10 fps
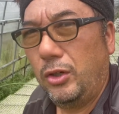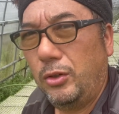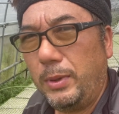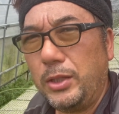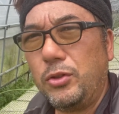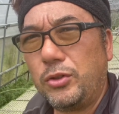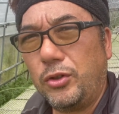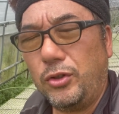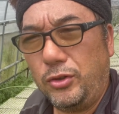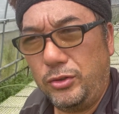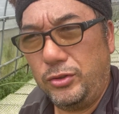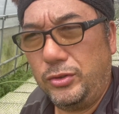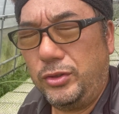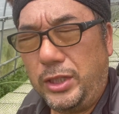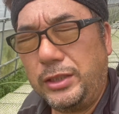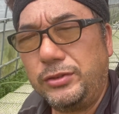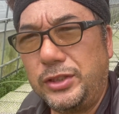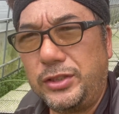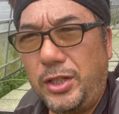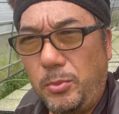まあ、農業やるに
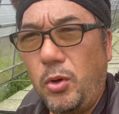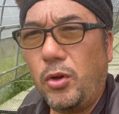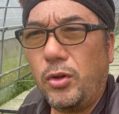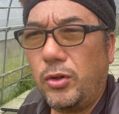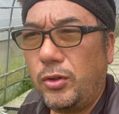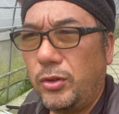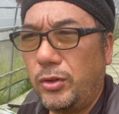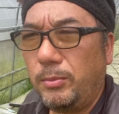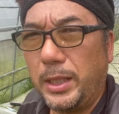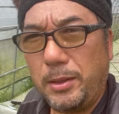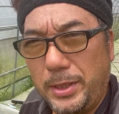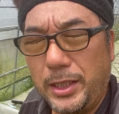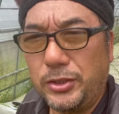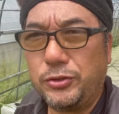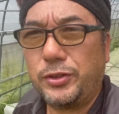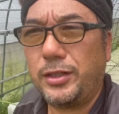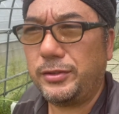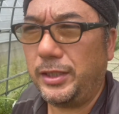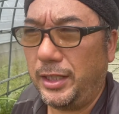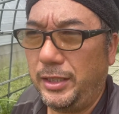してもまだまだ中学
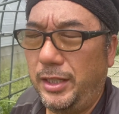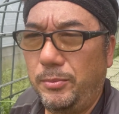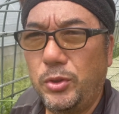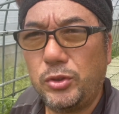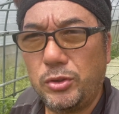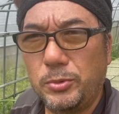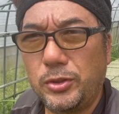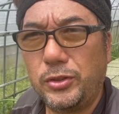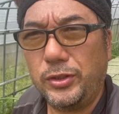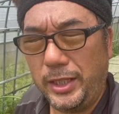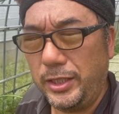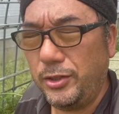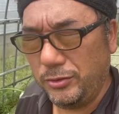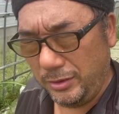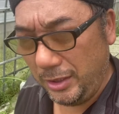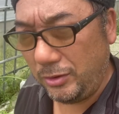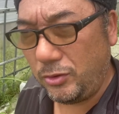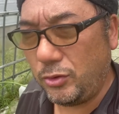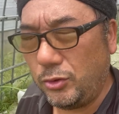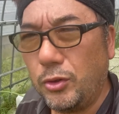生なんでもっともっとねいろんな
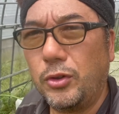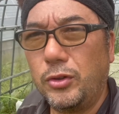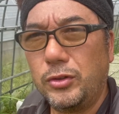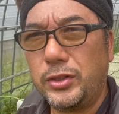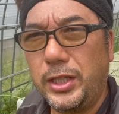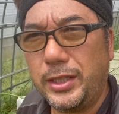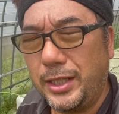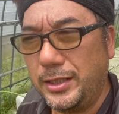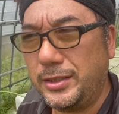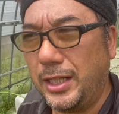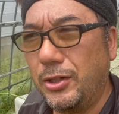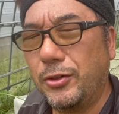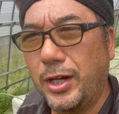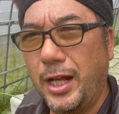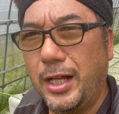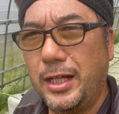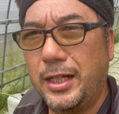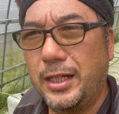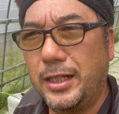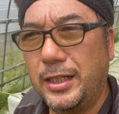ことを経験した方が
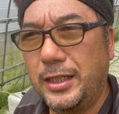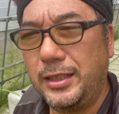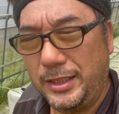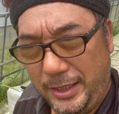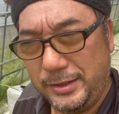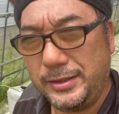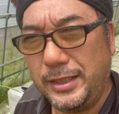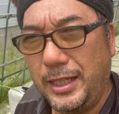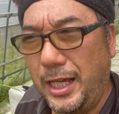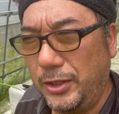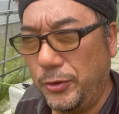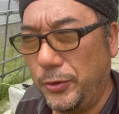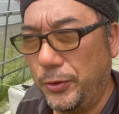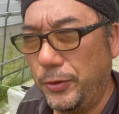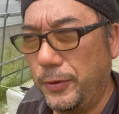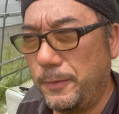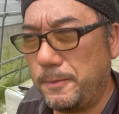いいですあの